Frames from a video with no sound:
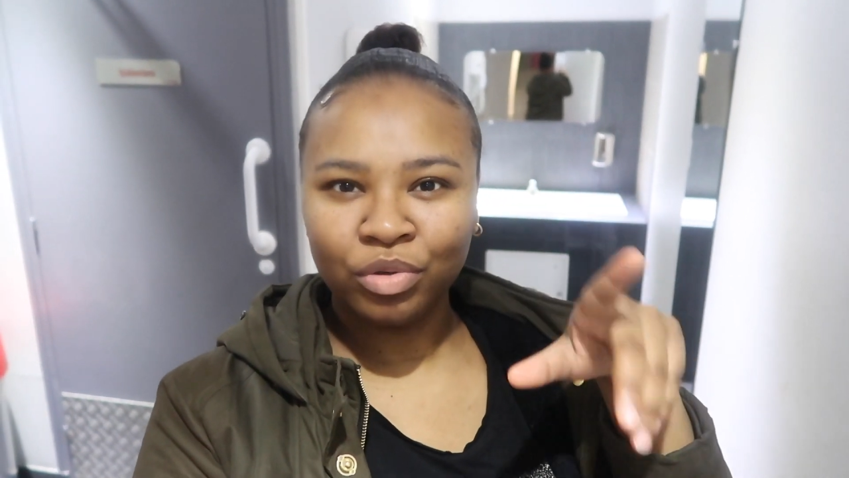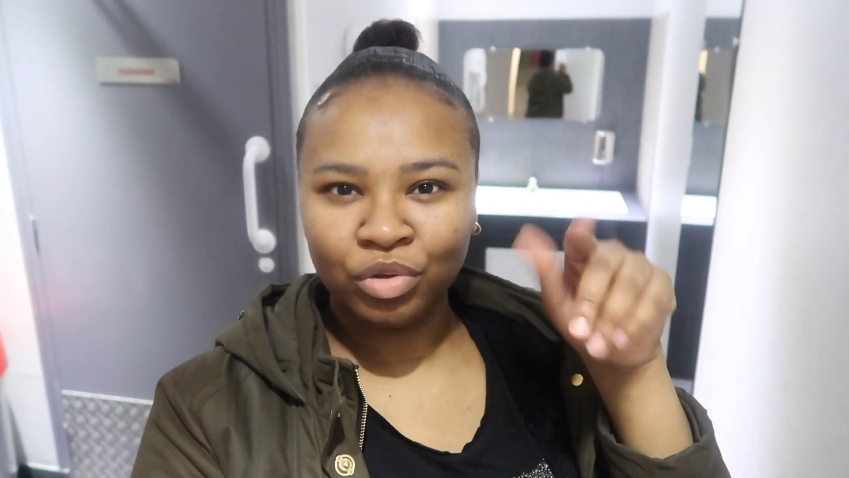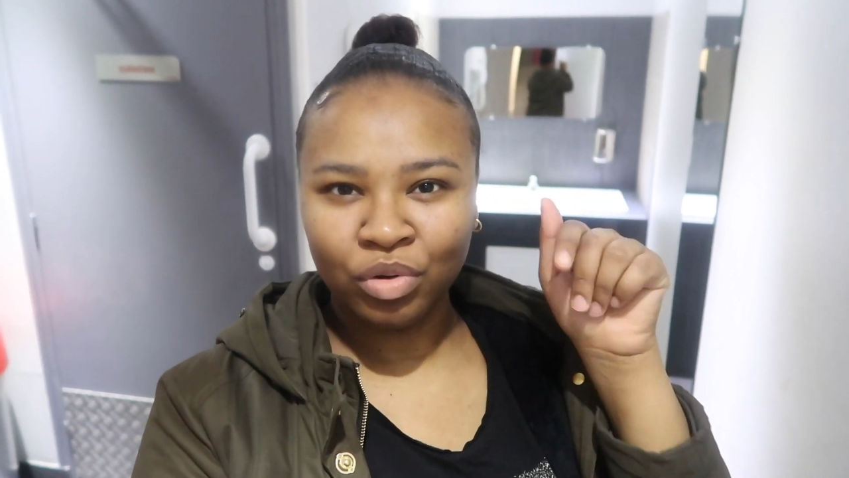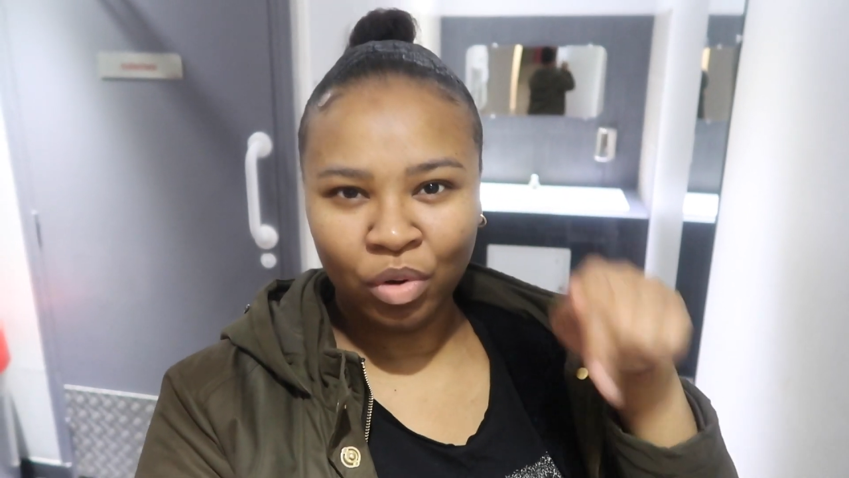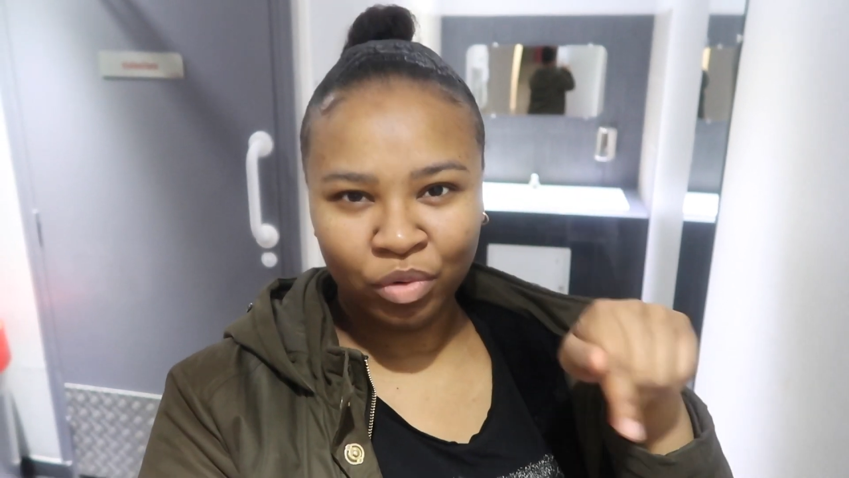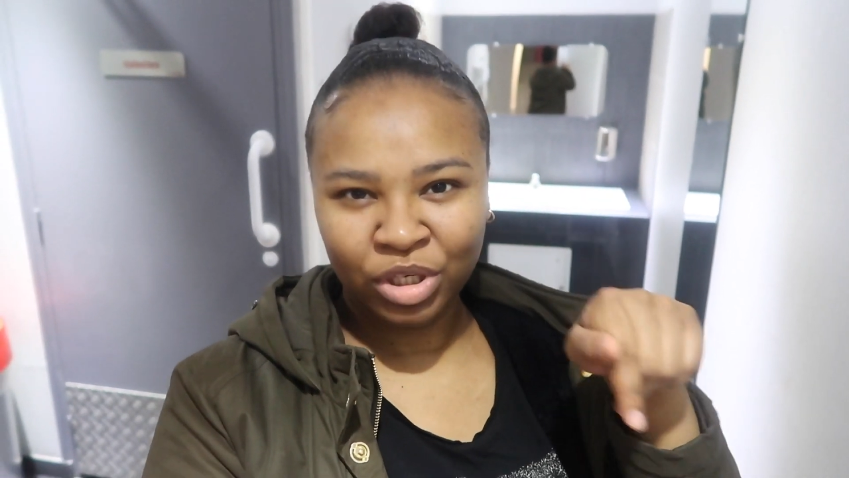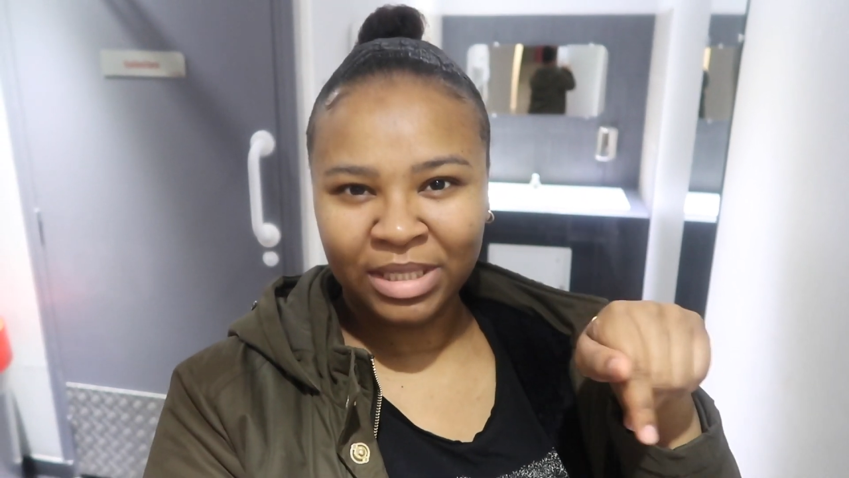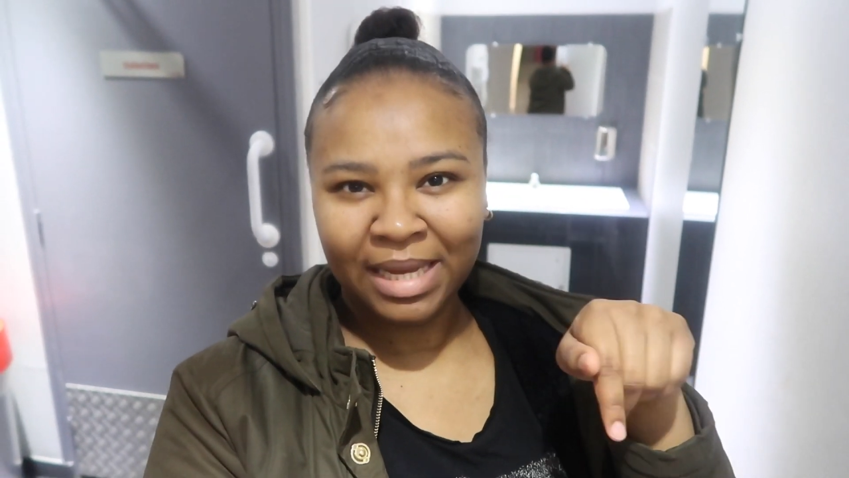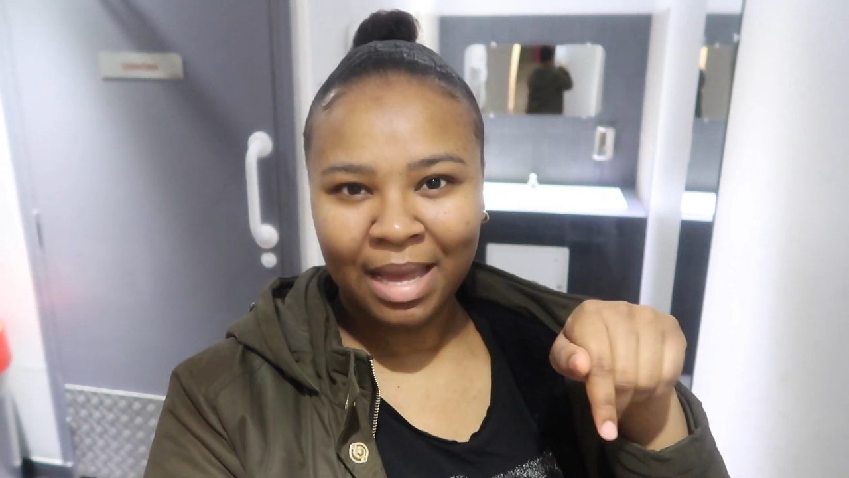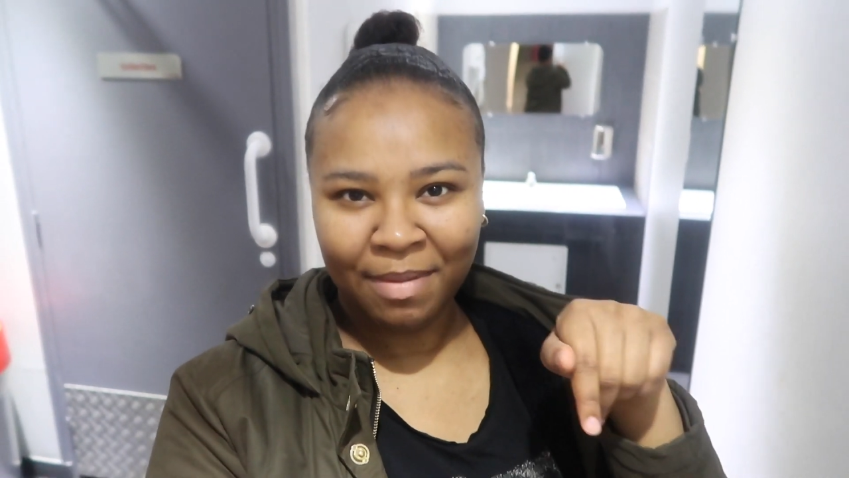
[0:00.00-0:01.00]
que je suis
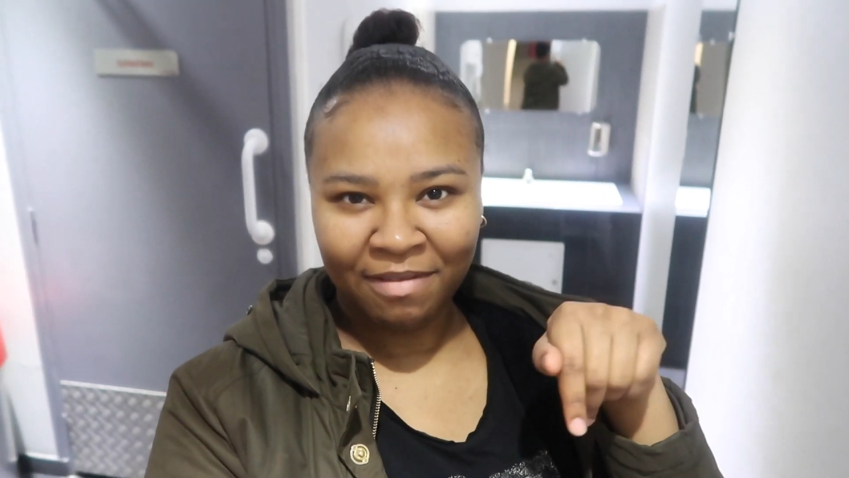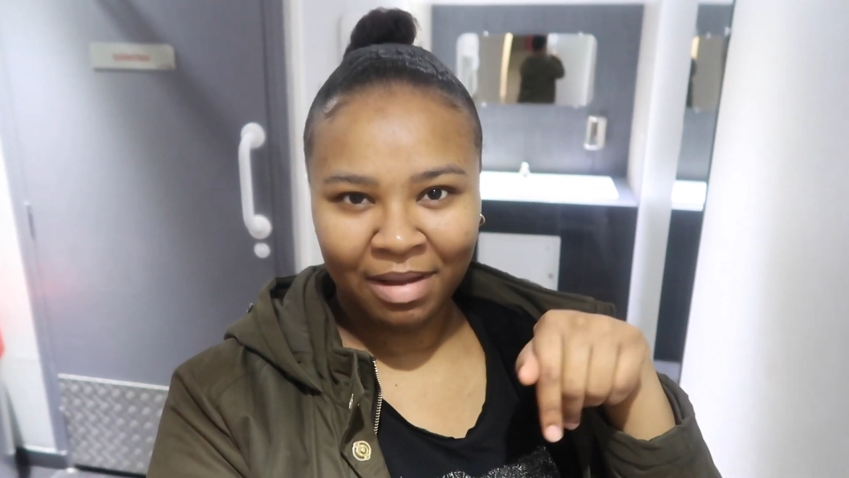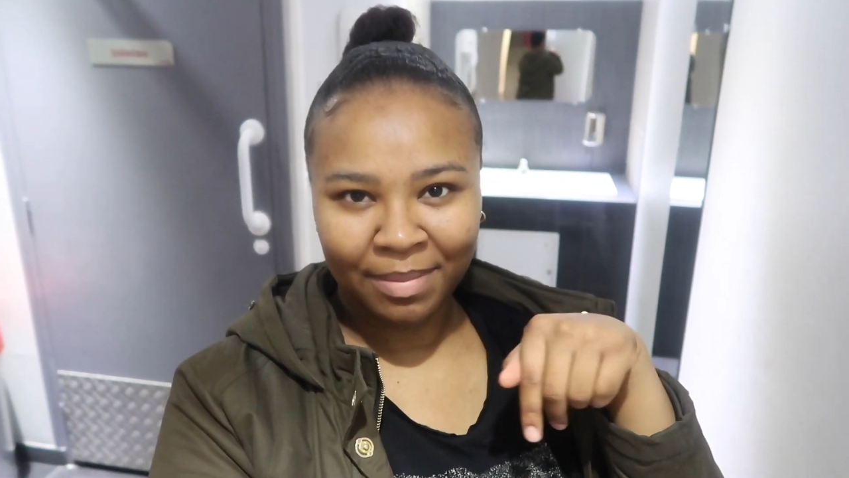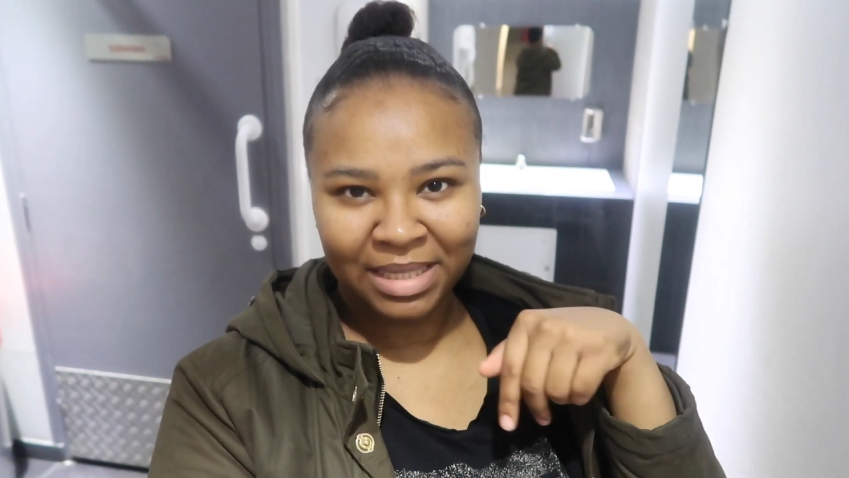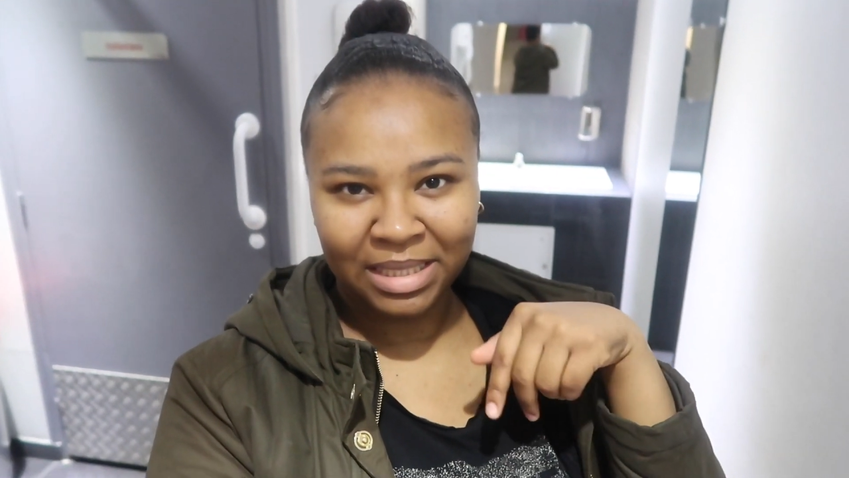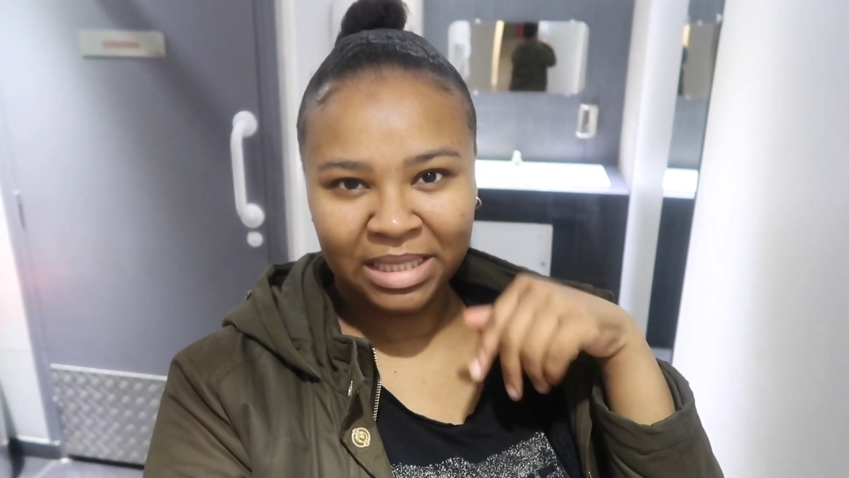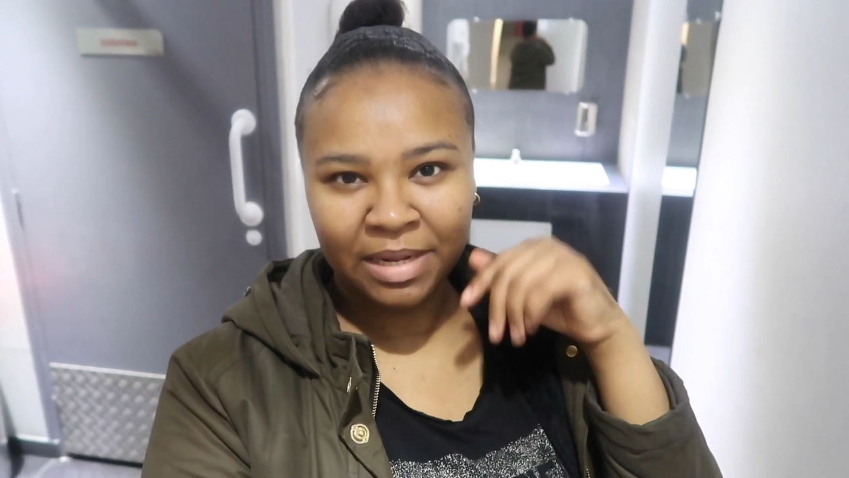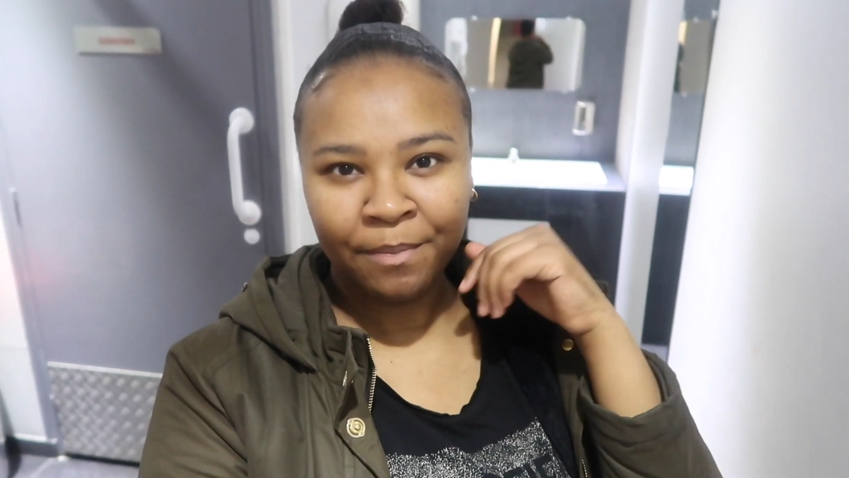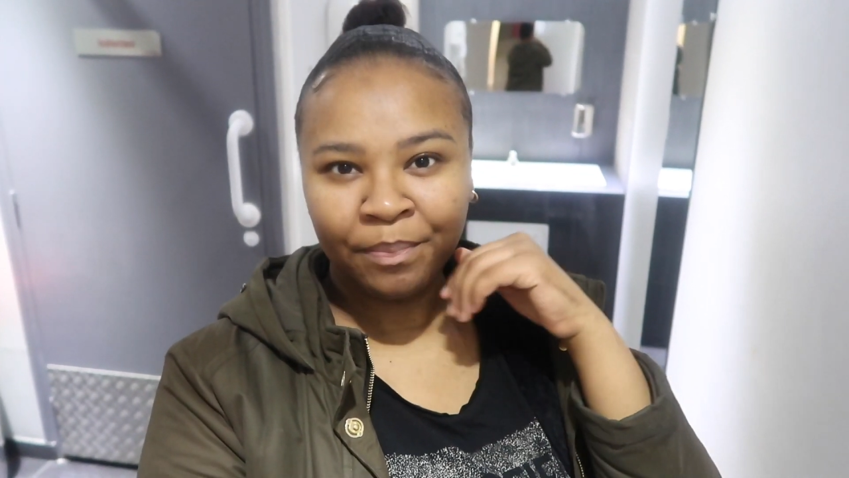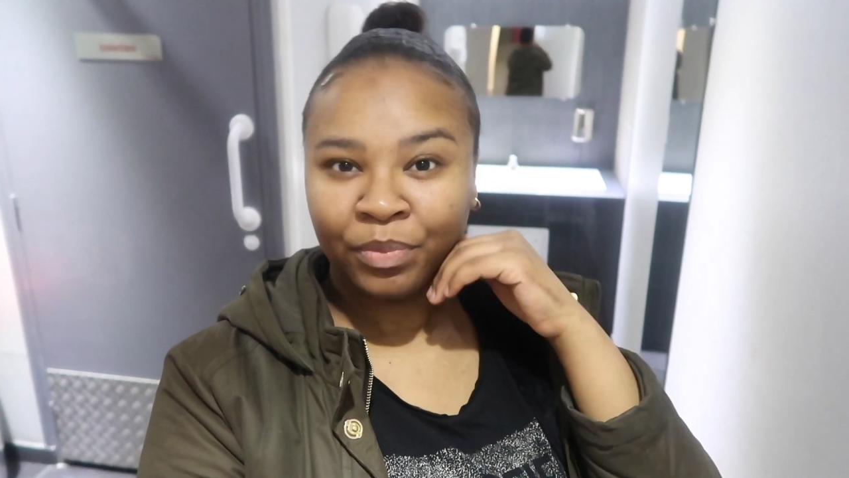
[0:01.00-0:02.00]
enregistrée à ma pharmacie.